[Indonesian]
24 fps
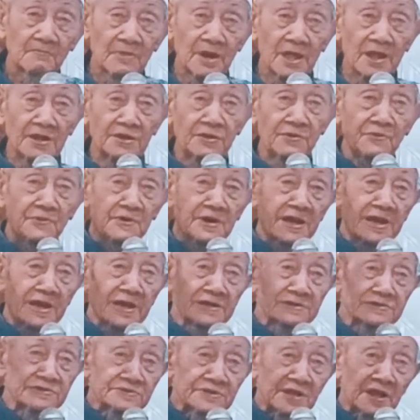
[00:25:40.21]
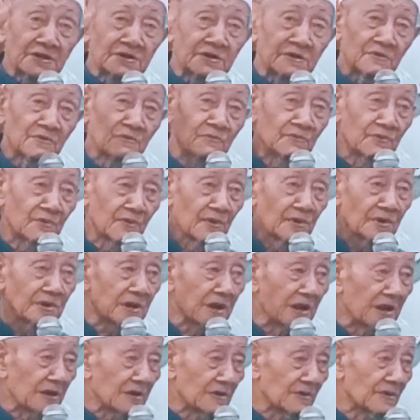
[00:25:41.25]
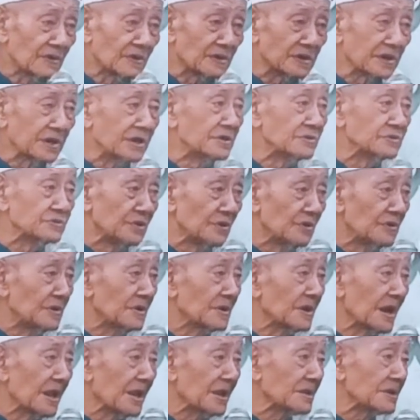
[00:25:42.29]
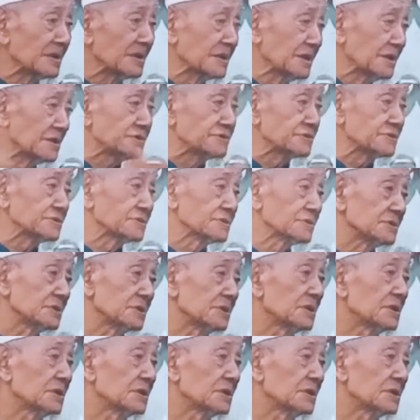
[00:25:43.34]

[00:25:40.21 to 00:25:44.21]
melayu ngetan ngulon ngalor ngidul nangis.